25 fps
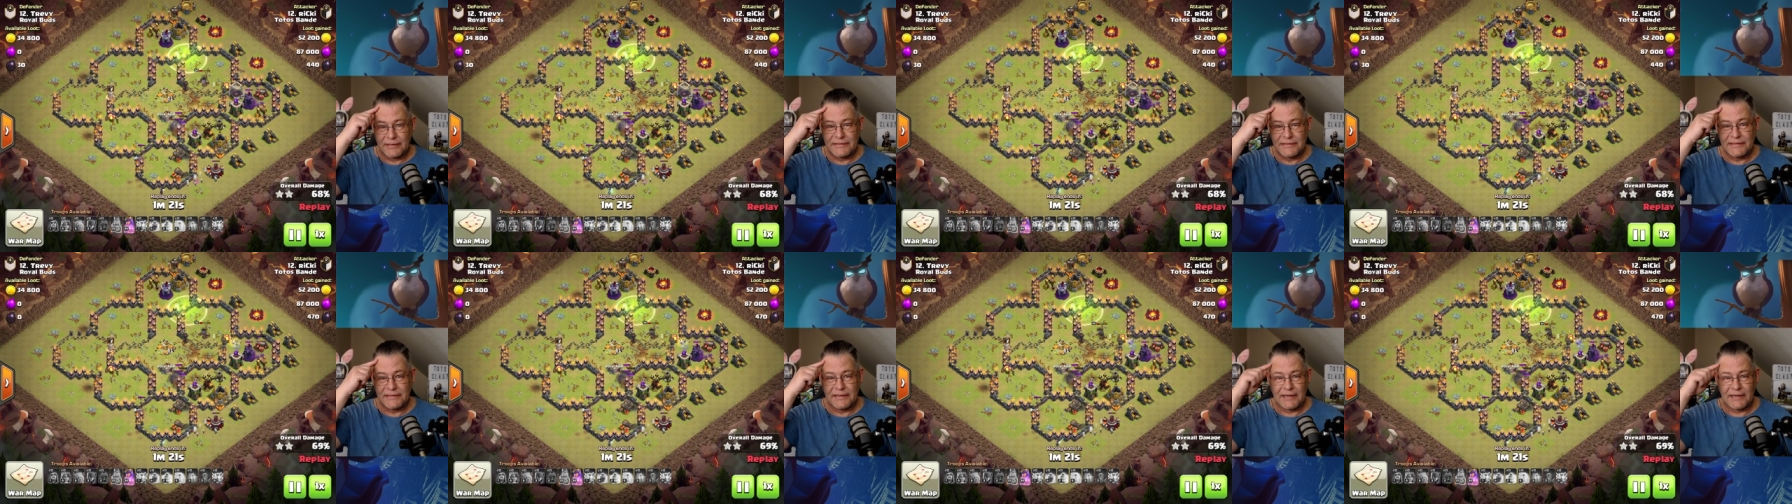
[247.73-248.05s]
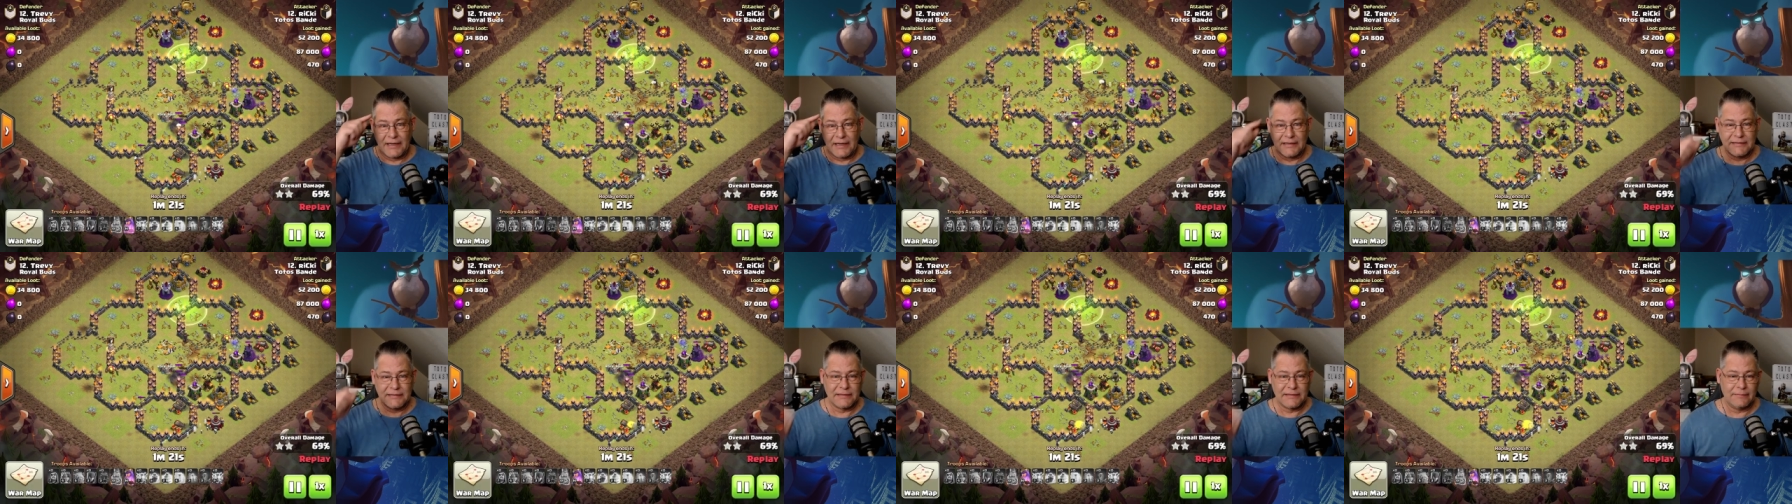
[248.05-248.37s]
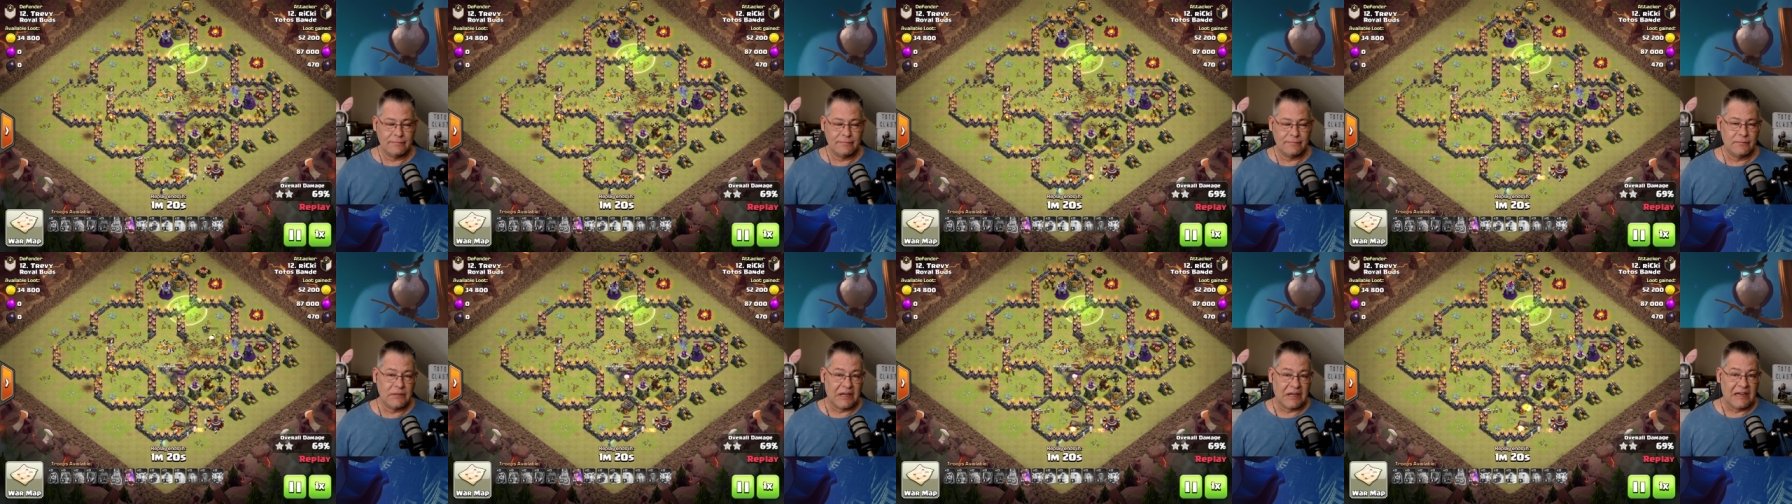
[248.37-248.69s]
CKs
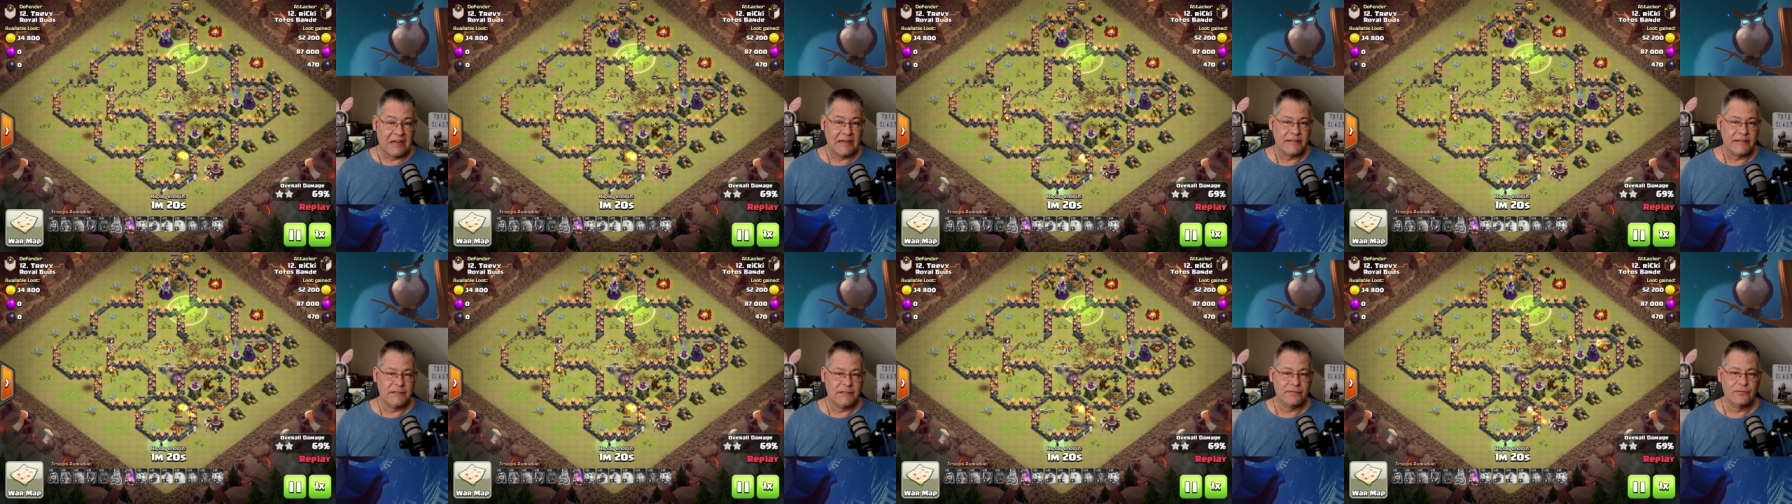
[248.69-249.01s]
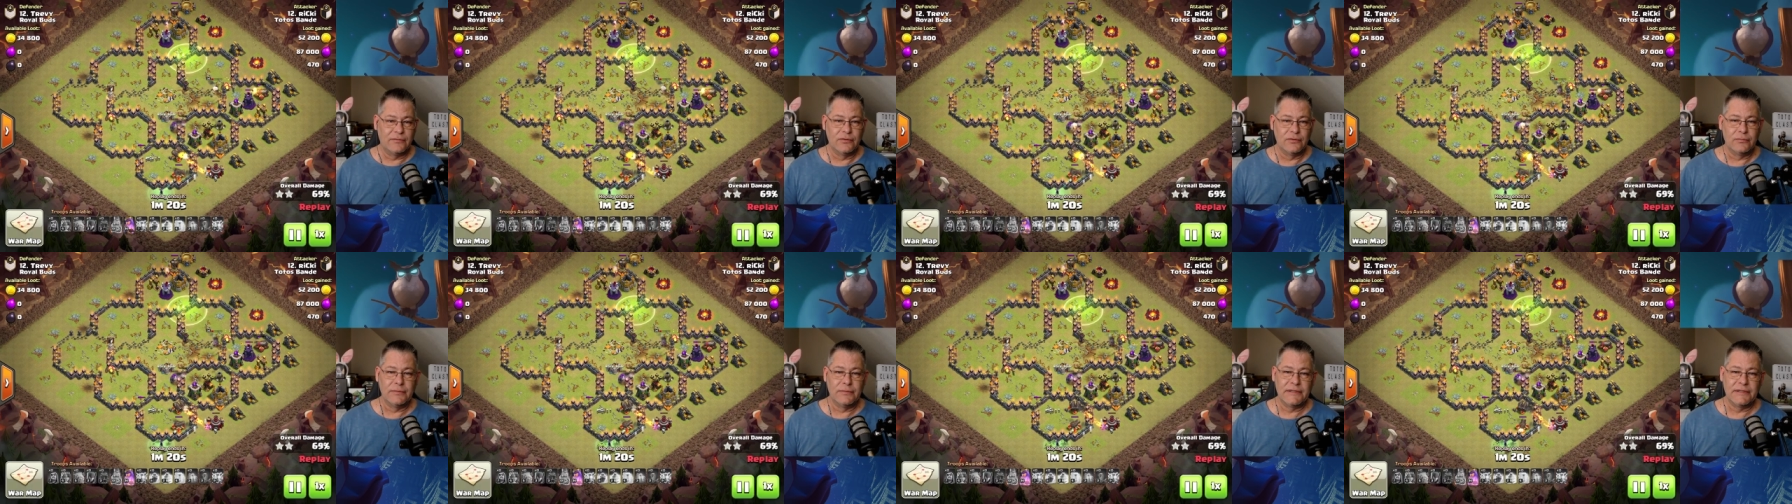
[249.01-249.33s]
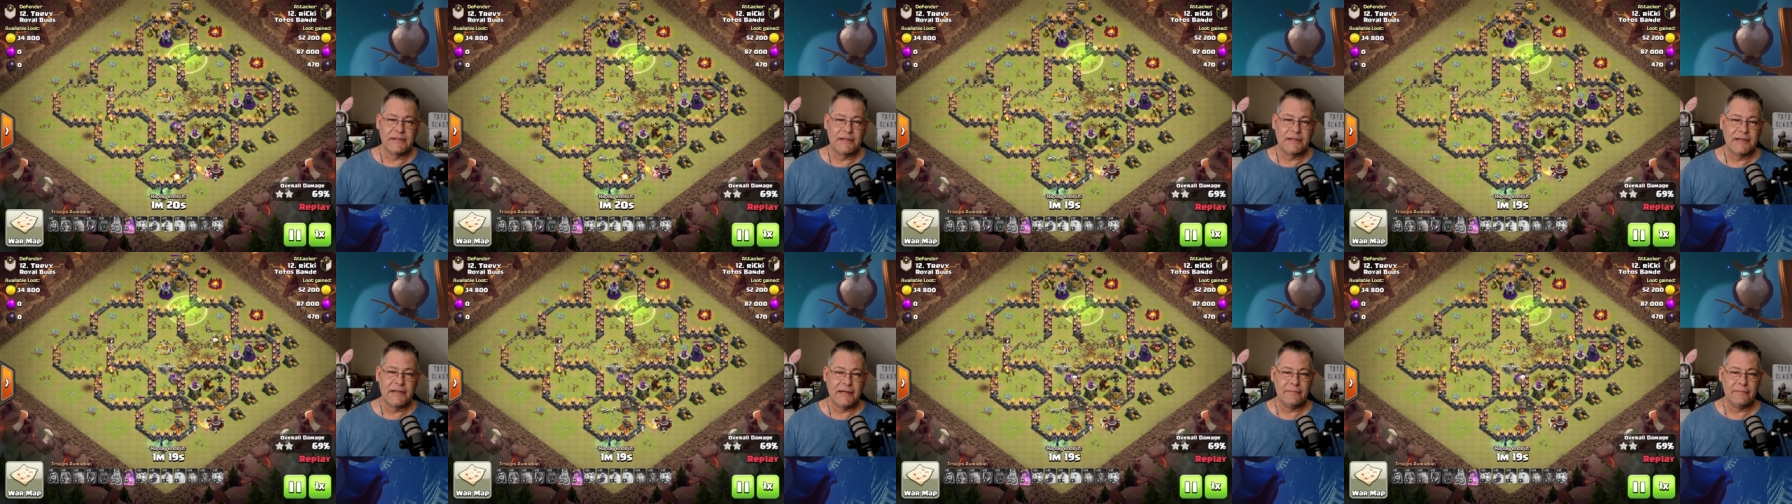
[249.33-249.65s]
relativ gut
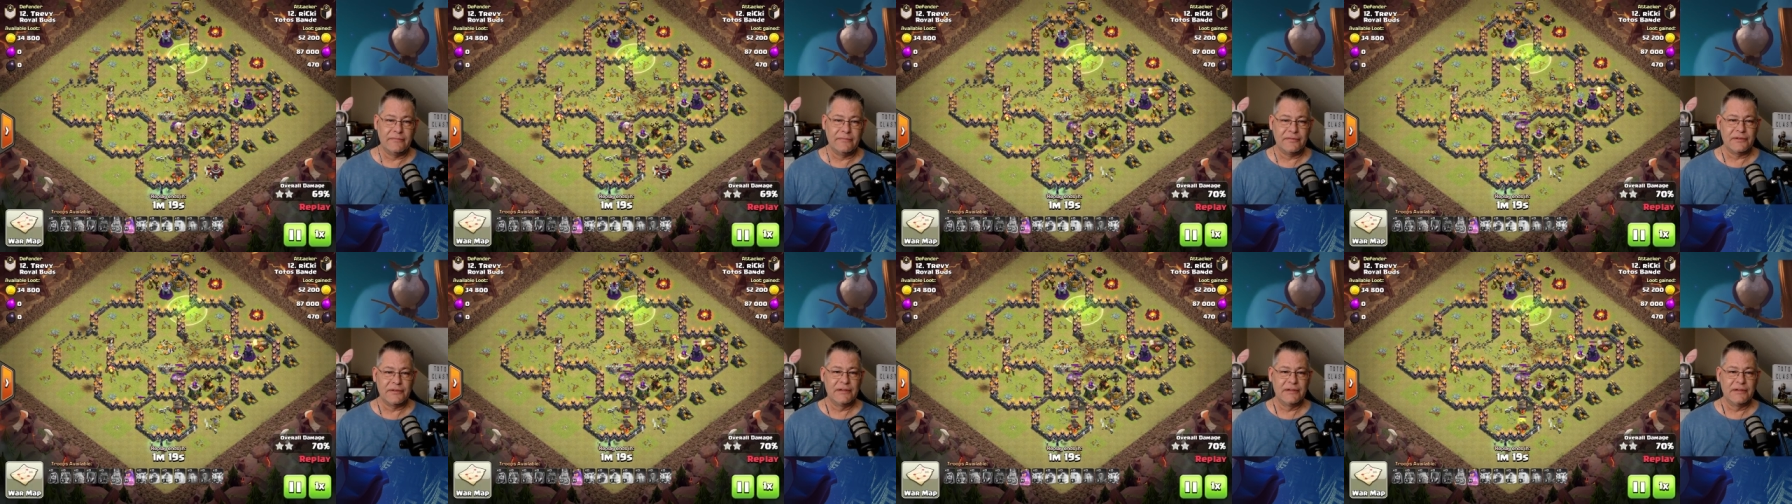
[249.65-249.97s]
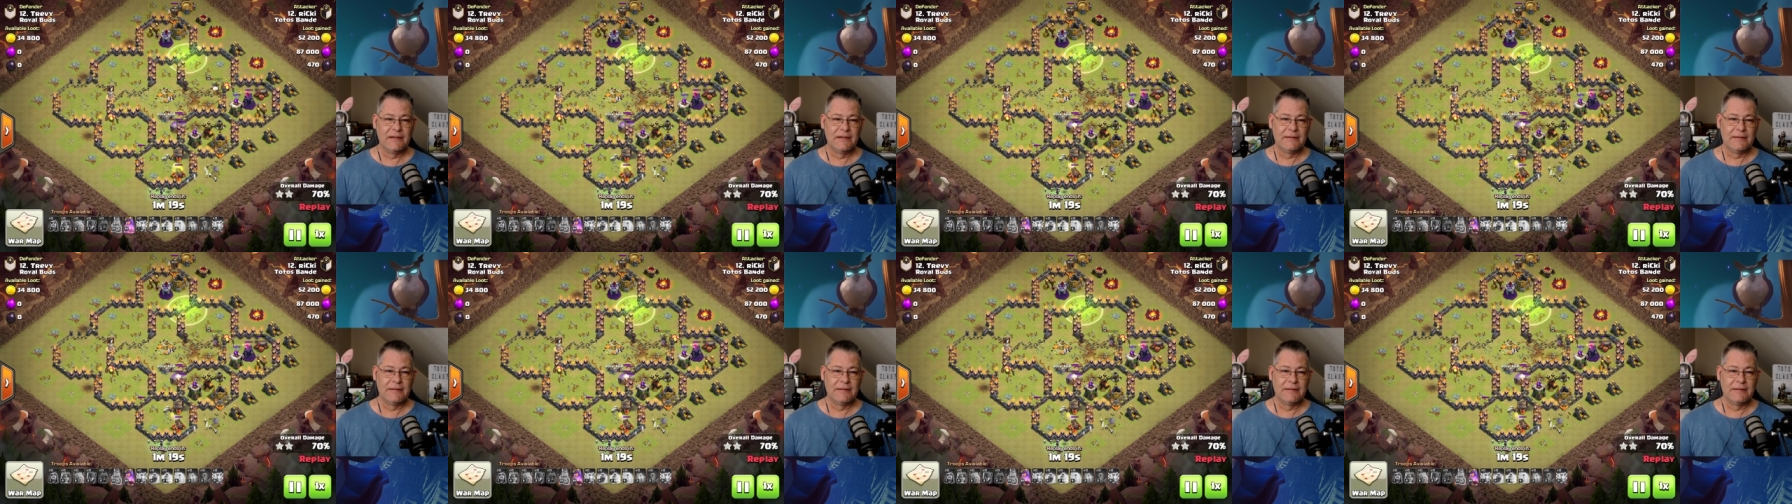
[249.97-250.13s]
mitgekämpft.